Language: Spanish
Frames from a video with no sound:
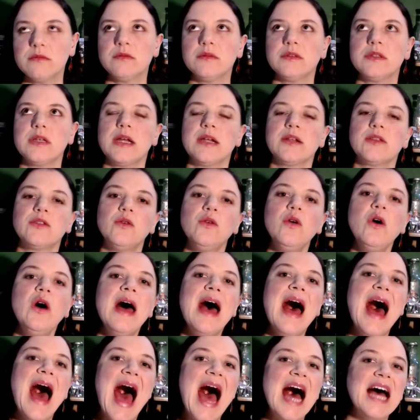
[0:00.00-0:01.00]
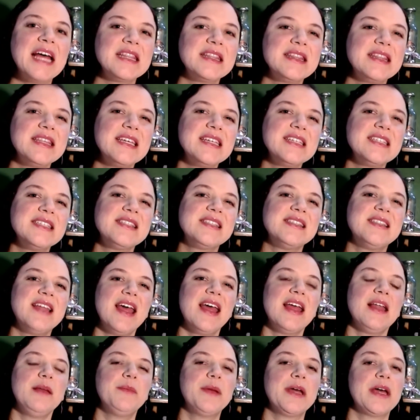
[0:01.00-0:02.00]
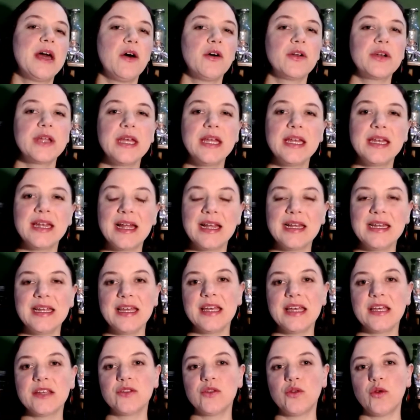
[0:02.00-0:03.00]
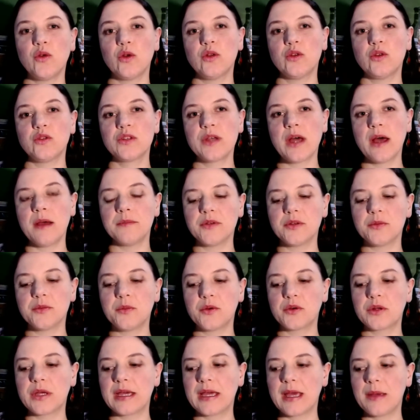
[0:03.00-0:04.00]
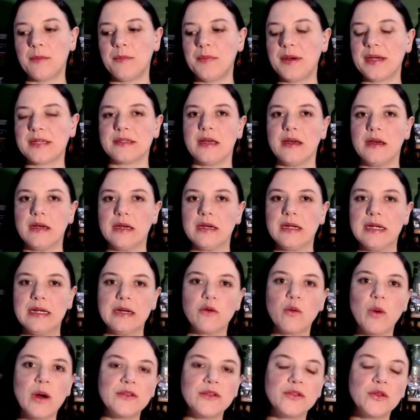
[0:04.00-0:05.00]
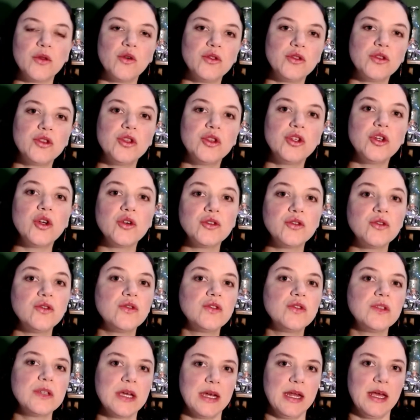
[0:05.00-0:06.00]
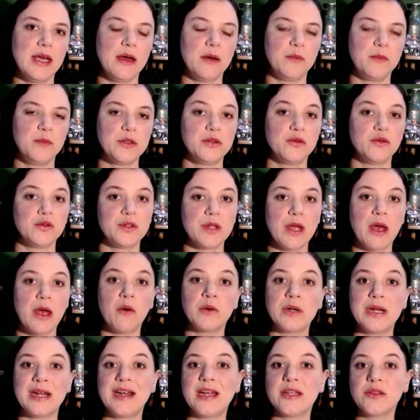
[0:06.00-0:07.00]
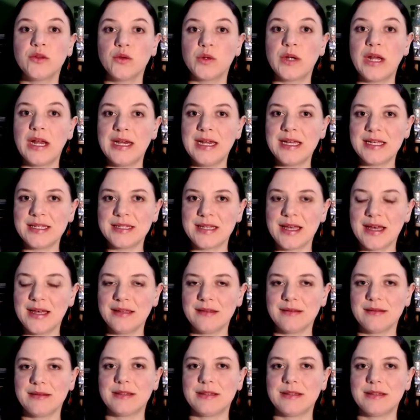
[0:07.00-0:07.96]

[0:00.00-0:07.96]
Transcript: ¿cierto? Antes del pecado original y de todos los cambios, porque ¿qué pasa? Cuando Dios nos crea, pues nos da una naturaleza